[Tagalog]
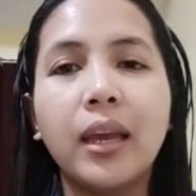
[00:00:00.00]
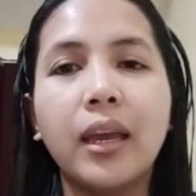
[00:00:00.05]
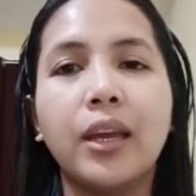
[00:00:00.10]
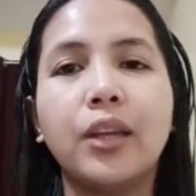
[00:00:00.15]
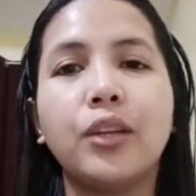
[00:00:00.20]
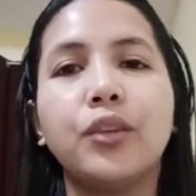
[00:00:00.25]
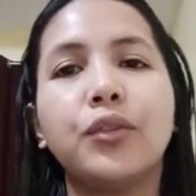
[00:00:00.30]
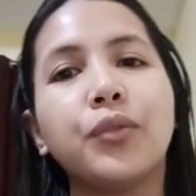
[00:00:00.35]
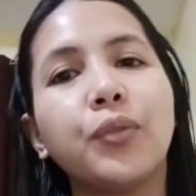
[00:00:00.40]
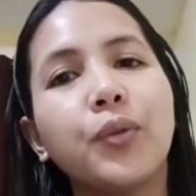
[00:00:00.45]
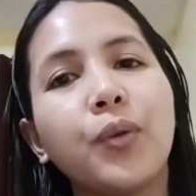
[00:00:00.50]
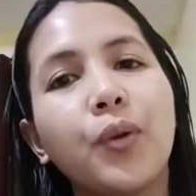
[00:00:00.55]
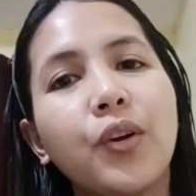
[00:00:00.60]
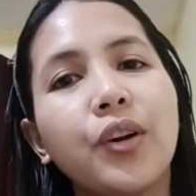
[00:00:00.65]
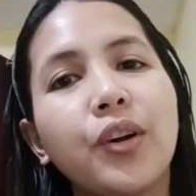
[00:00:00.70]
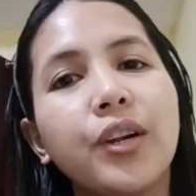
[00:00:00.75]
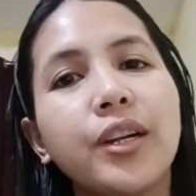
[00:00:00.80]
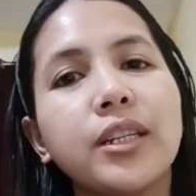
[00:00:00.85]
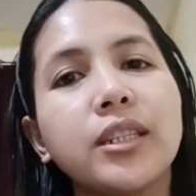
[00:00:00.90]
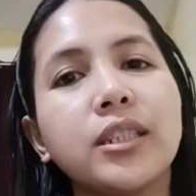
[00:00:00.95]
And of
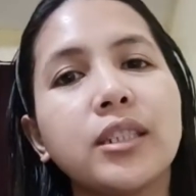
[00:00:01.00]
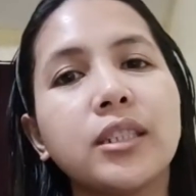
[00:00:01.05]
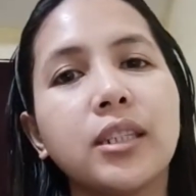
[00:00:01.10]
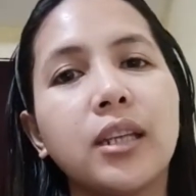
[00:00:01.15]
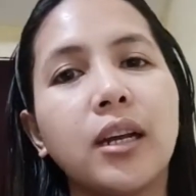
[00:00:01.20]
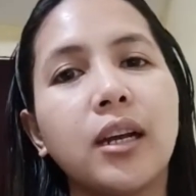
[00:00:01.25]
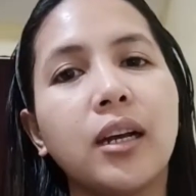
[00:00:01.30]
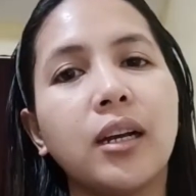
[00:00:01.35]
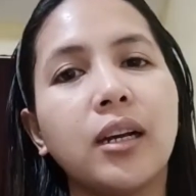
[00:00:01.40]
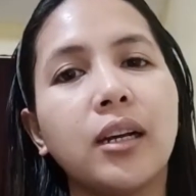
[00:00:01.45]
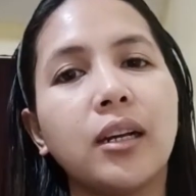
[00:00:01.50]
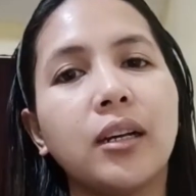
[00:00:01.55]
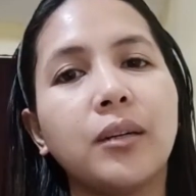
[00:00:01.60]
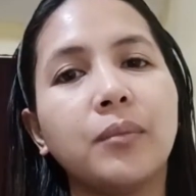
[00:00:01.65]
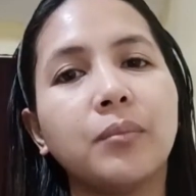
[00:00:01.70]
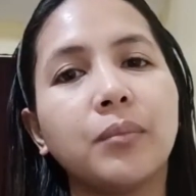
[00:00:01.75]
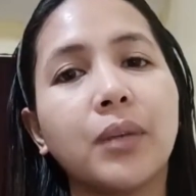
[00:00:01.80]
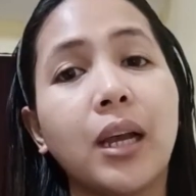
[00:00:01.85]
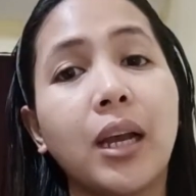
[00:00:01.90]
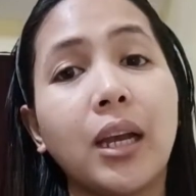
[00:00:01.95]
course,
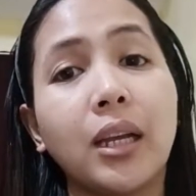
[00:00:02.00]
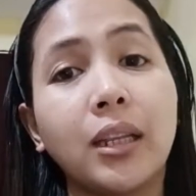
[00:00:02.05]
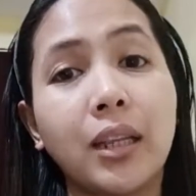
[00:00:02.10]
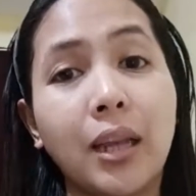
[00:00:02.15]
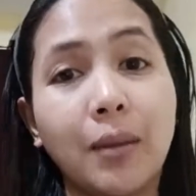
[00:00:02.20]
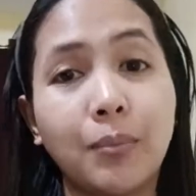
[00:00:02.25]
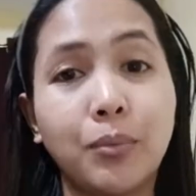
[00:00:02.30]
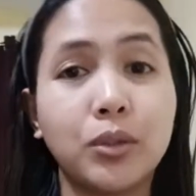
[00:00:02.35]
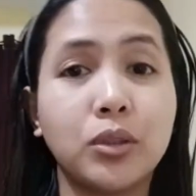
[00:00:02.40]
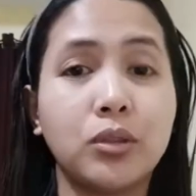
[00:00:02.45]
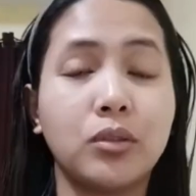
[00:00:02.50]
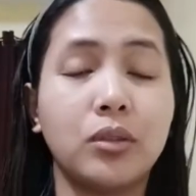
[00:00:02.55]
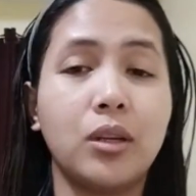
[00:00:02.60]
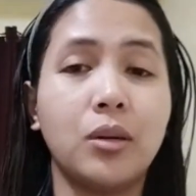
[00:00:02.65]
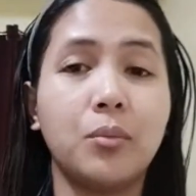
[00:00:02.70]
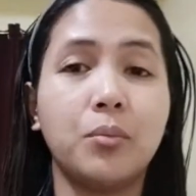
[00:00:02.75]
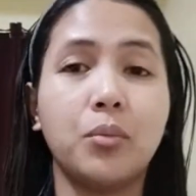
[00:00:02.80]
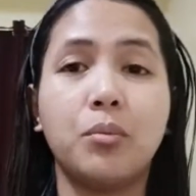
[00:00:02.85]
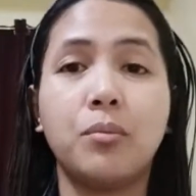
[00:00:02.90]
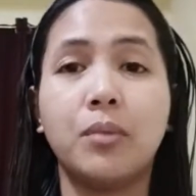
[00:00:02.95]
um, kakatapos ko lang
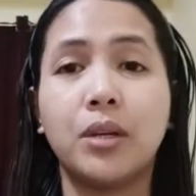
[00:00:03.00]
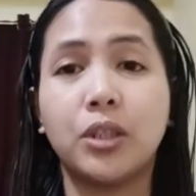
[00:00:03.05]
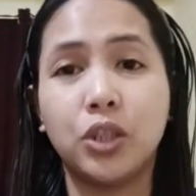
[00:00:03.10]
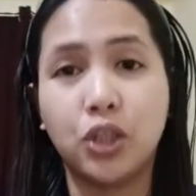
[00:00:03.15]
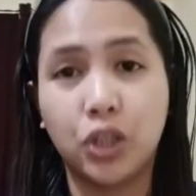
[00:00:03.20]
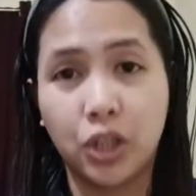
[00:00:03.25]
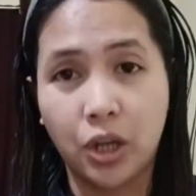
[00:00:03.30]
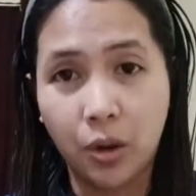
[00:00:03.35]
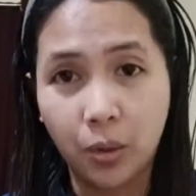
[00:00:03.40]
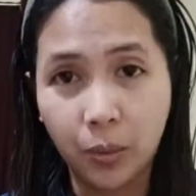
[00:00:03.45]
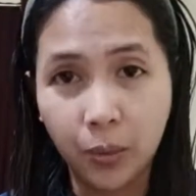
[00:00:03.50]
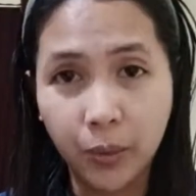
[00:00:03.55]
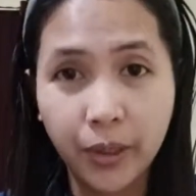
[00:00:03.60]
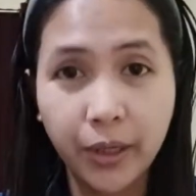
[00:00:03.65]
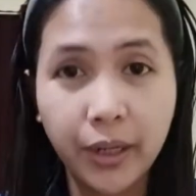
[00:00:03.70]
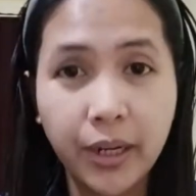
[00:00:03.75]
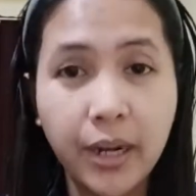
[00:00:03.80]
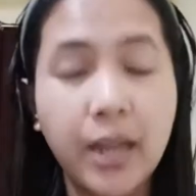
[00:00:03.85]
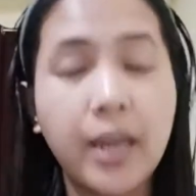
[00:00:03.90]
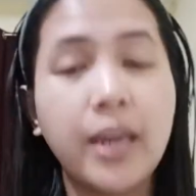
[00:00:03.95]
po
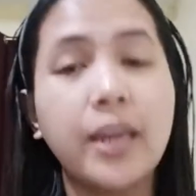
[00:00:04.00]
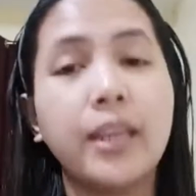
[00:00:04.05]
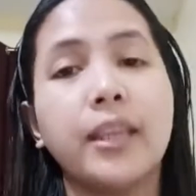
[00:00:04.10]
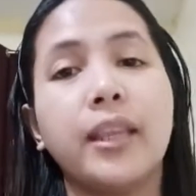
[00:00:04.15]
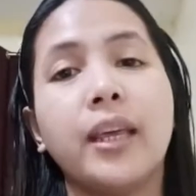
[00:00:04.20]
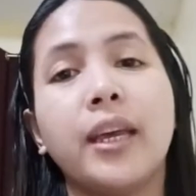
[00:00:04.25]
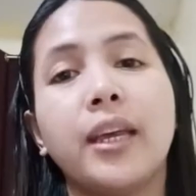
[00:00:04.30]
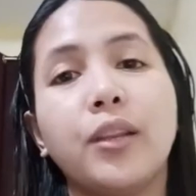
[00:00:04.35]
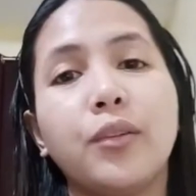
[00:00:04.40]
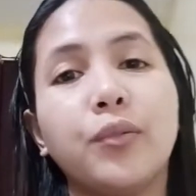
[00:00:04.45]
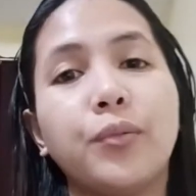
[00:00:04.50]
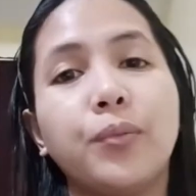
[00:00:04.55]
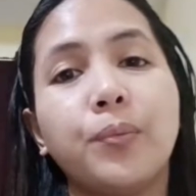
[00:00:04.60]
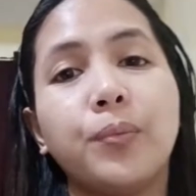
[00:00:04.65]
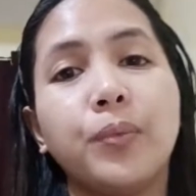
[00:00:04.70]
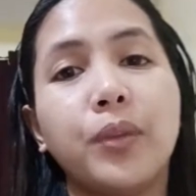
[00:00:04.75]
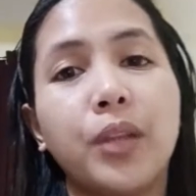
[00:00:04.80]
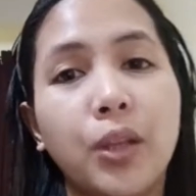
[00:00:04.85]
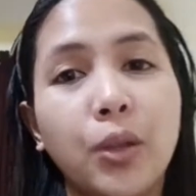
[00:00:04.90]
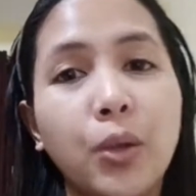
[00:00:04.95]
mag-shower. Then,
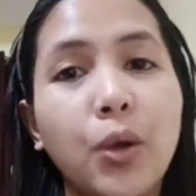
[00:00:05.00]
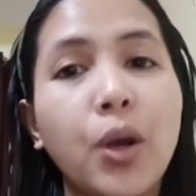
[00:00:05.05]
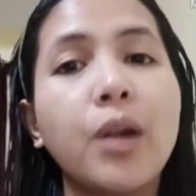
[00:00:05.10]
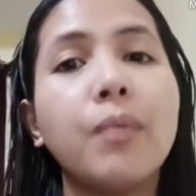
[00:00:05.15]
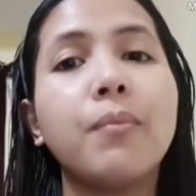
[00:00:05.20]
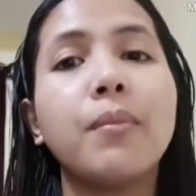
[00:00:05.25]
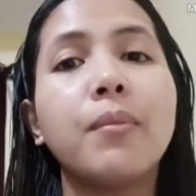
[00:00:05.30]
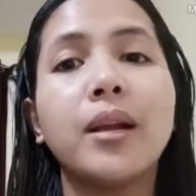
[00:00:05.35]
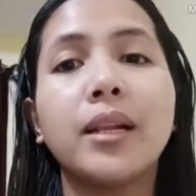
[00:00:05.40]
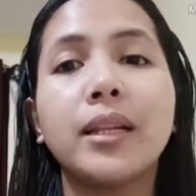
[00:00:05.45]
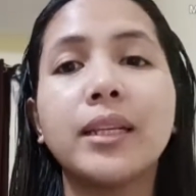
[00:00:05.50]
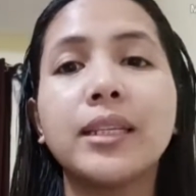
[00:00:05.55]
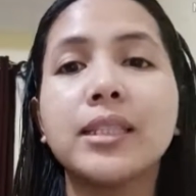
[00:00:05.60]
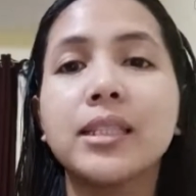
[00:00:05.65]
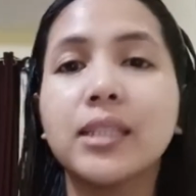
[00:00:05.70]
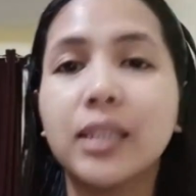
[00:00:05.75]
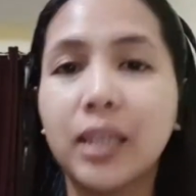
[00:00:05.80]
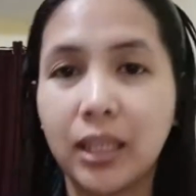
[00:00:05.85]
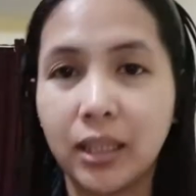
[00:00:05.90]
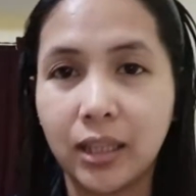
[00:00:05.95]
the normal na
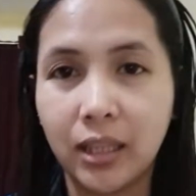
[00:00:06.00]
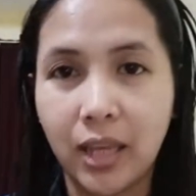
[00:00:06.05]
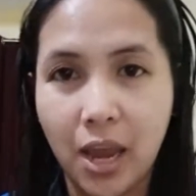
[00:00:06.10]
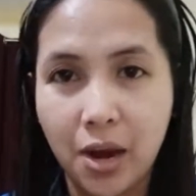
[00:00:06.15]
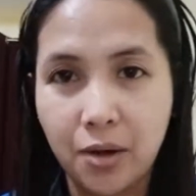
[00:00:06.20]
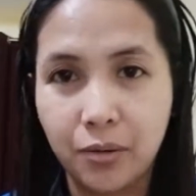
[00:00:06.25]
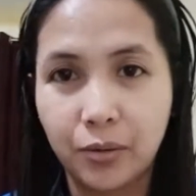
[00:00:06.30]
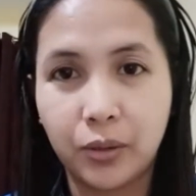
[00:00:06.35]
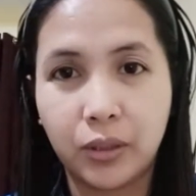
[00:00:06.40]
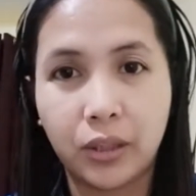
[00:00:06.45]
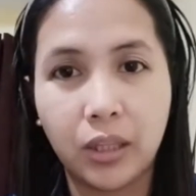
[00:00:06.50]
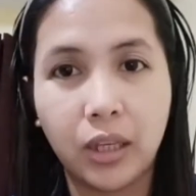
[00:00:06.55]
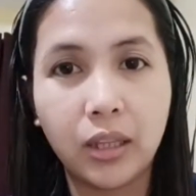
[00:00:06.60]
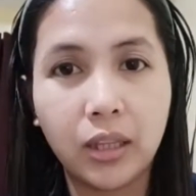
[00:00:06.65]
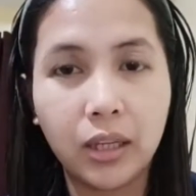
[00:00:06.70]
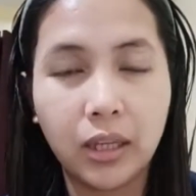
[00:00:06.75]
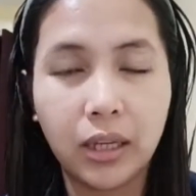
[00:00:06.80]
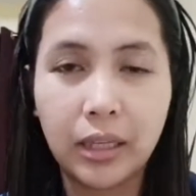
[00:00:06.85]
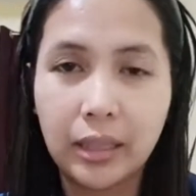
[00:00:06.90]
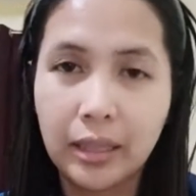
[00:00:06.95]
skincare routine na
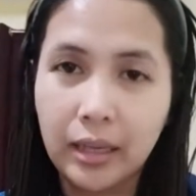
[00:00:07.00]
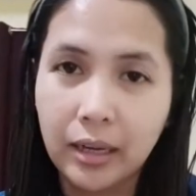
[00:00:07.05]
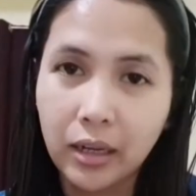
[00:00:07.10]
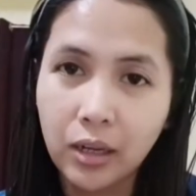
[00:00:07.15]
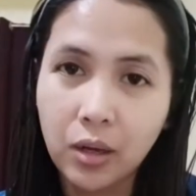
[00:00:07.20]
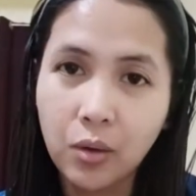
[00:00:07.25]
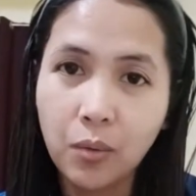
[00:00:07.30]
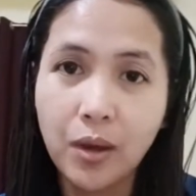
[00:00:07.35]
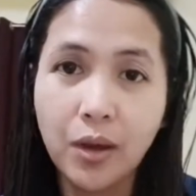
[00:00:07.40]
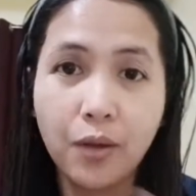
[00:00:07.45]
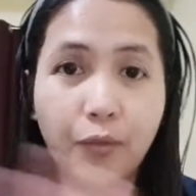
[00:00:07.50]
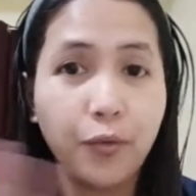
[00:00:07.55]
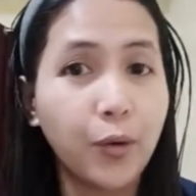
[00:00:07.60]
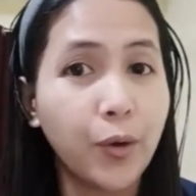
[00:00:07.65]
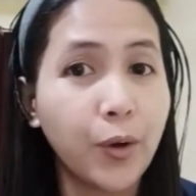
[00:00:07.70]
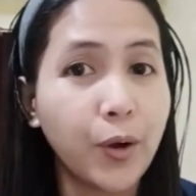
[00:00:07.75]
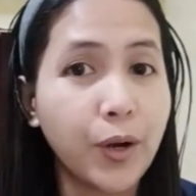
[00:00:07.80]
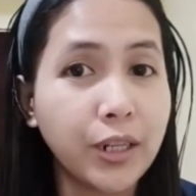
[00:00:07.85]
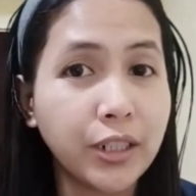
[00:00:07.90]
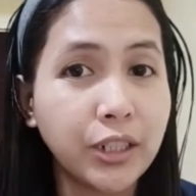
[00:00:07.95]
ginagawa. Of
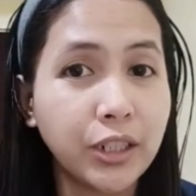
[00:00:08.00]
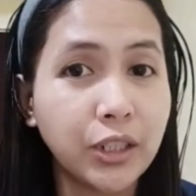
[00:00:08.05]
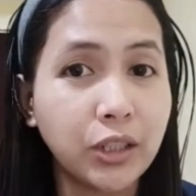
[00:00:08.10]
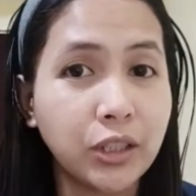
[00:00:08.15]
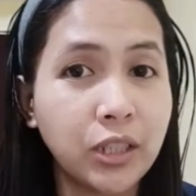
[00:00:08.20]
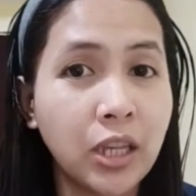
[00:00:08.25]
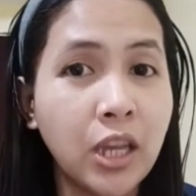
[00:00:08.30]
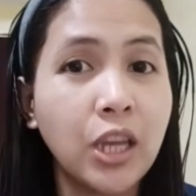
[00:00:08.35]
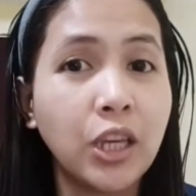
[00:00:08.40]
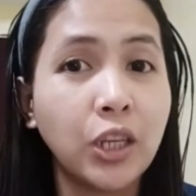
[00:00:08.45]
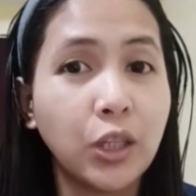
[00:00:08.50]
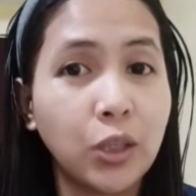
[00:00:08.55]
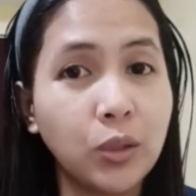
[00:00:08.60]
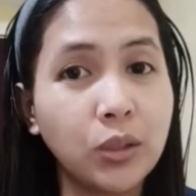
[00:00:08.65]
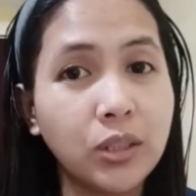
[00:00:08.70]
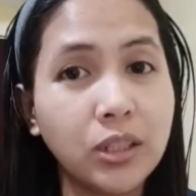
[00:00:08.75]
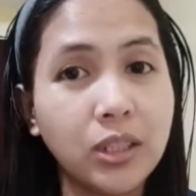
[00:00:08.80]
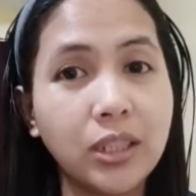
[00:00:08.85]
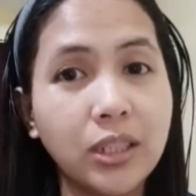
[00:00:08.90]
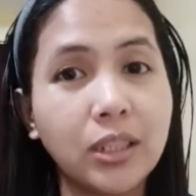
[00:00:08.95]
course,
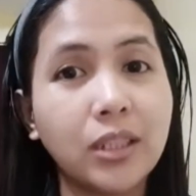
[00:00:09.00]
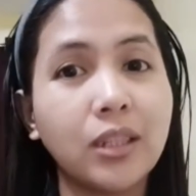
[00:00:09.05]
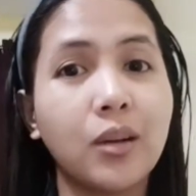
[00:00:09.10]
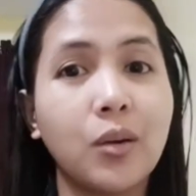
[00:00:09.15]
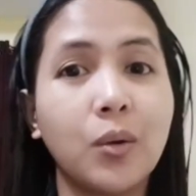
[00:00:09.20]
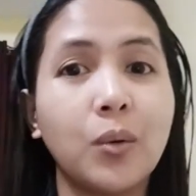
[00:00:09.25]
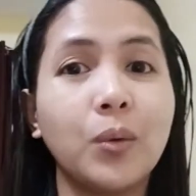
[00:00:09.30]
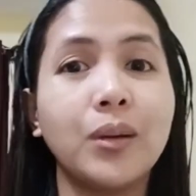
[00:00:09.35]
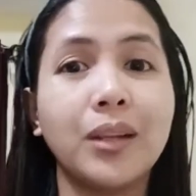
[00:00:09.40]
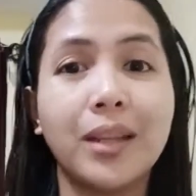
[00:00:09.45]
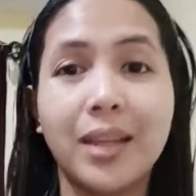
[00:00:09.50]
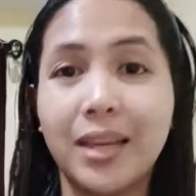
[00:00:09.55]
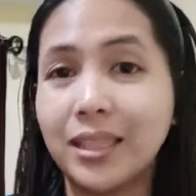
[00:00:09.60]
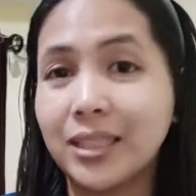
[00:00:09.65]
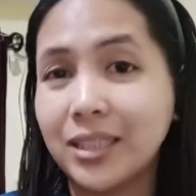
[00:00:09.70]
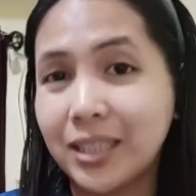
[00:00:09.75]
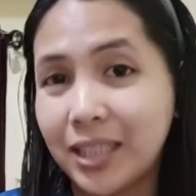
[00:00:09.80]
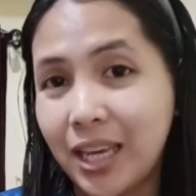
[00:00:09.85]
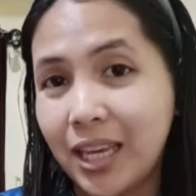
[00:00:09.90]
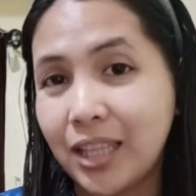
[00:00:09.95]
using the
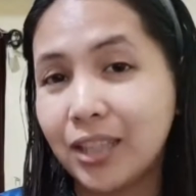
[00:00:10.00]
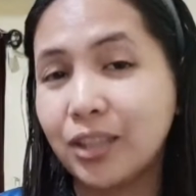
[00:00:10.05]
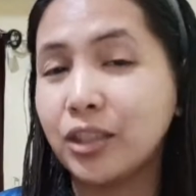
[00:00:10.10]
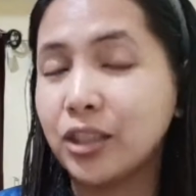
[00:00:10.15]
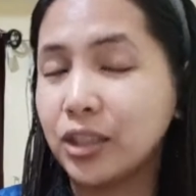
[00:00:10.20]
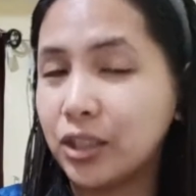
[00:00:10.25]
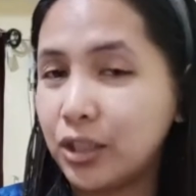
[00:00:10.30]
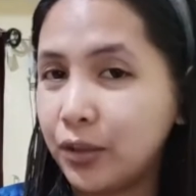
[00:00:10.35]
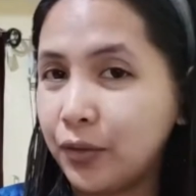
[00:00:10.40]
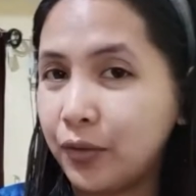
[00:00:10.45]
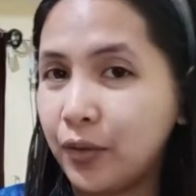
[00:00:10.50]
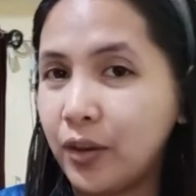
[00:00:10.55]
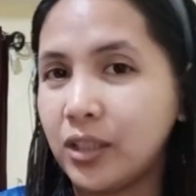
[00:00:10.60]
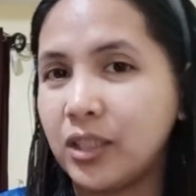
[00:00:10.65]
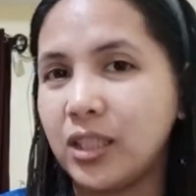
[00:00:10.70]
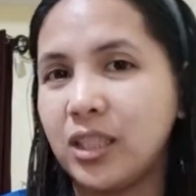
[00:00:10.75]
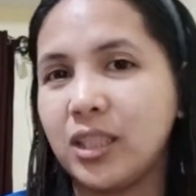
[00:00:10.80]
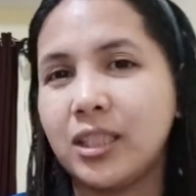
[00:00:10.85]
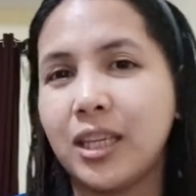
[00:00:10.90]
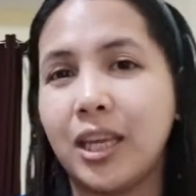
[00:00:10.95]
Googleless Skin
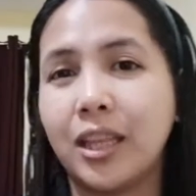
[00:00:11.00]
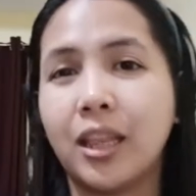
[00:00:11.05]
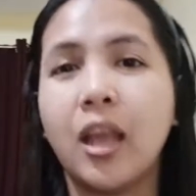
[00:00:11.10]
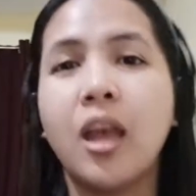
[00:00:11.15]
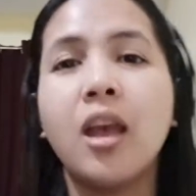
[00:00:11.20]
Resurfacing Set.